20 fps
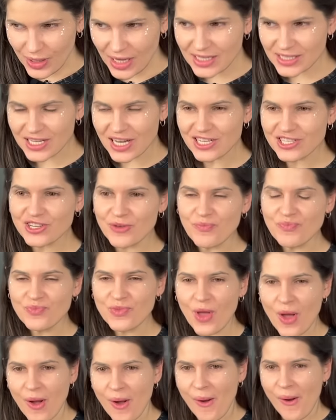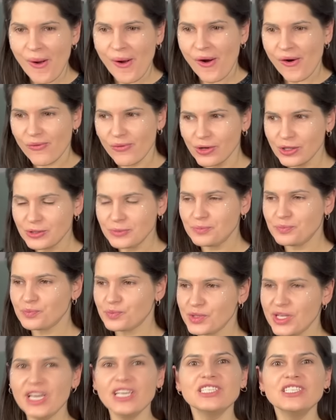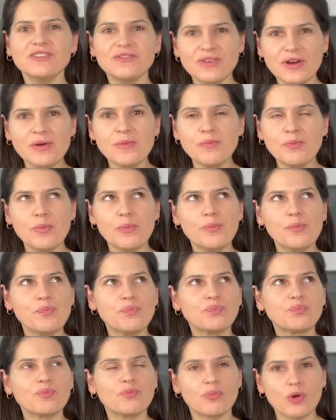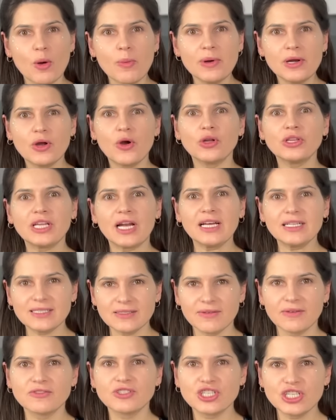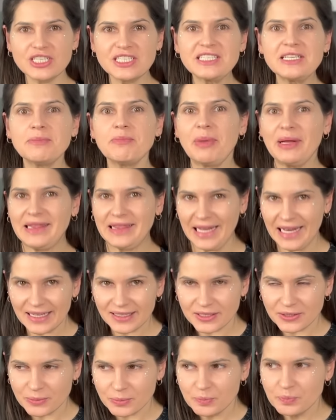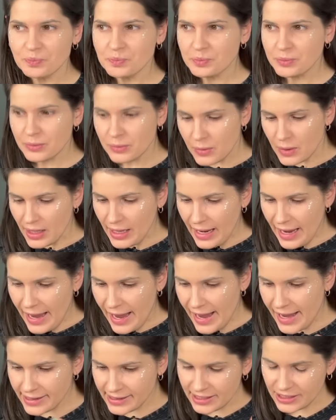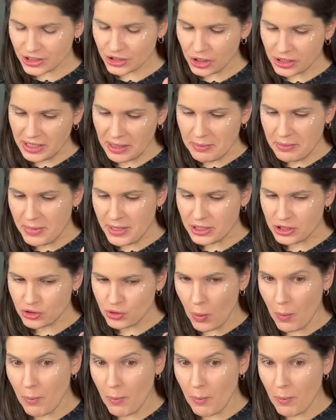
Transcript: Знаете, вот если вы пробовали хоть раз в жизни батат, это что-то между